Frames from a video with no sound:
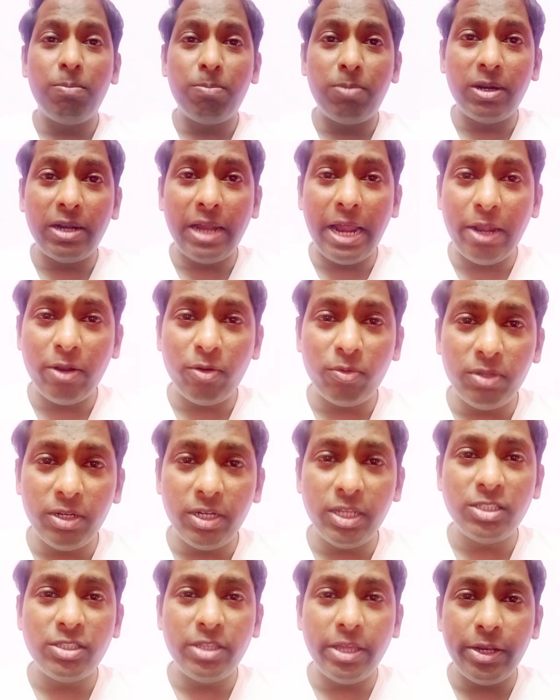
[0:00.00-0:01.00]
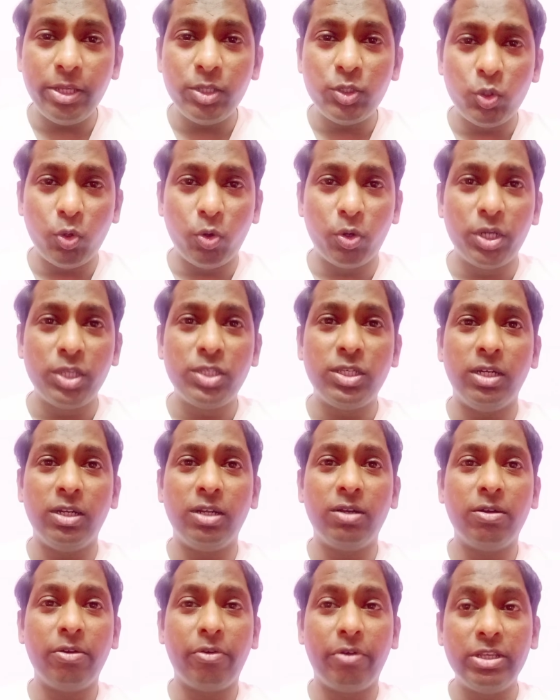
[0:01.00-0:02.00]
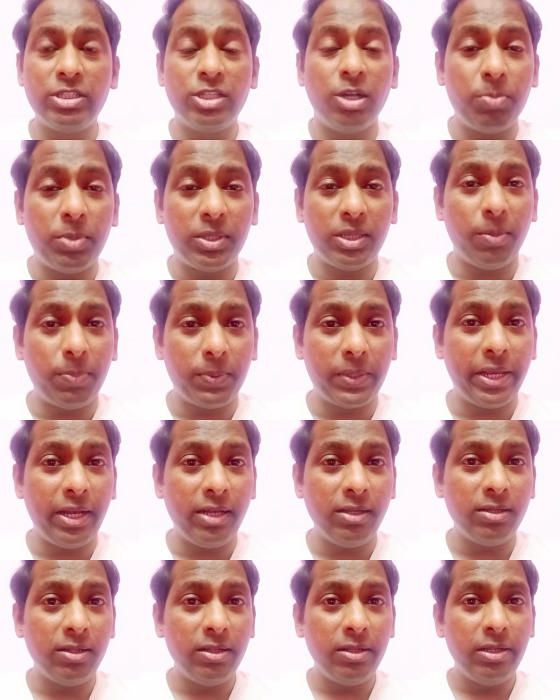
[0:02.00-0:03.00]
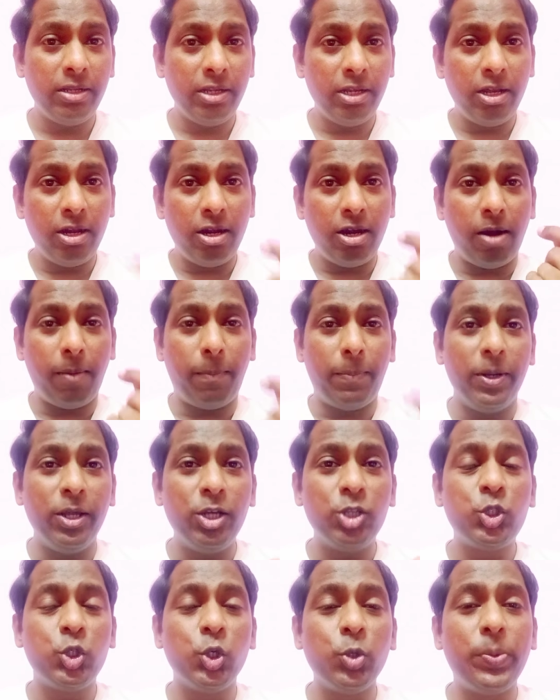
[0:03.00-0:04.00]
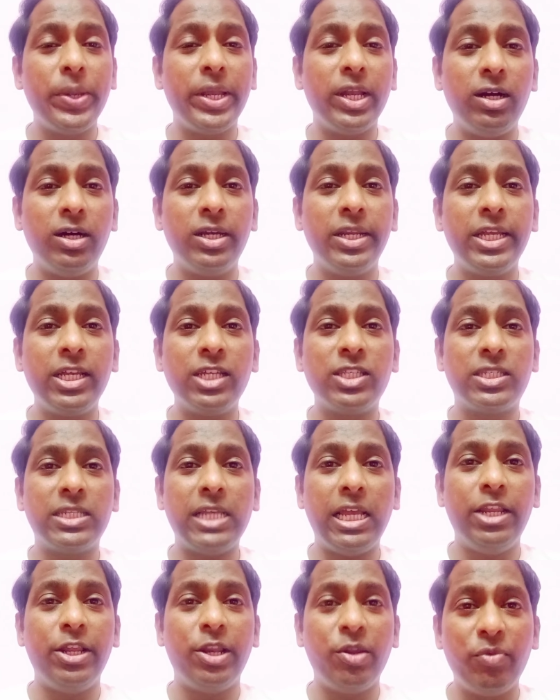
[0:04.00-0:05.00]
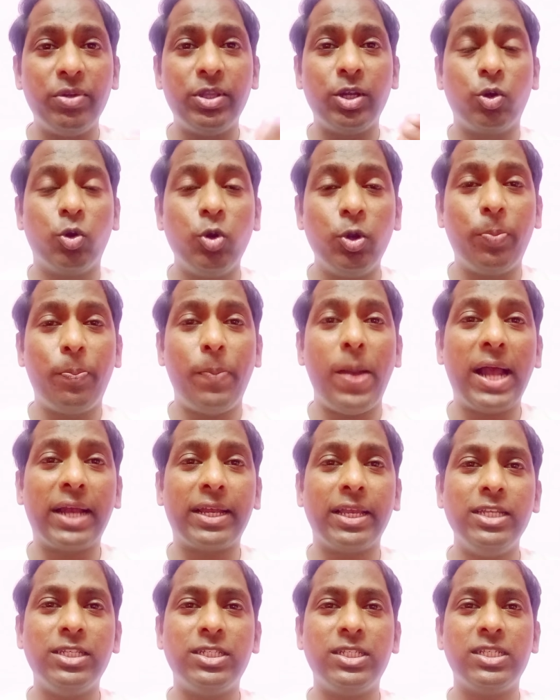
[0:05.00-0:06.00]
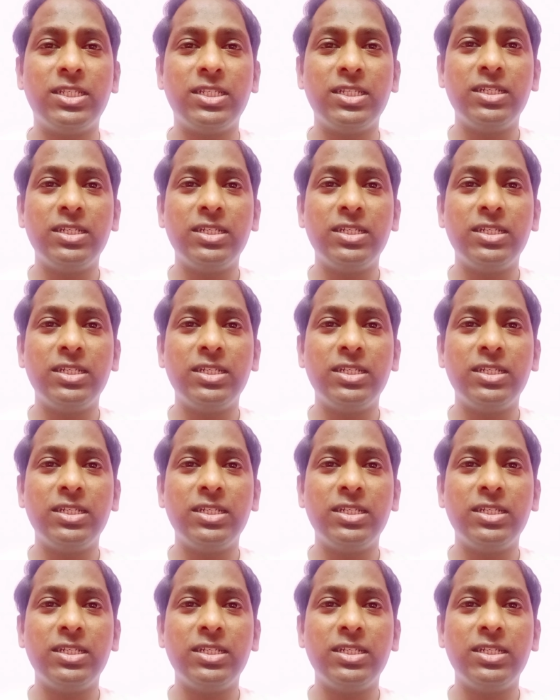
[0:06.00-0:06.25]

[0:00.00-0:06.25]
बट एंड ऑफ द डेज देर इज़ नो रिजल्ट रिजल्ट मतलब क्या अ प्लेयर शुड बी अर्निंग अ सैलरी विद अ गुड पैकेज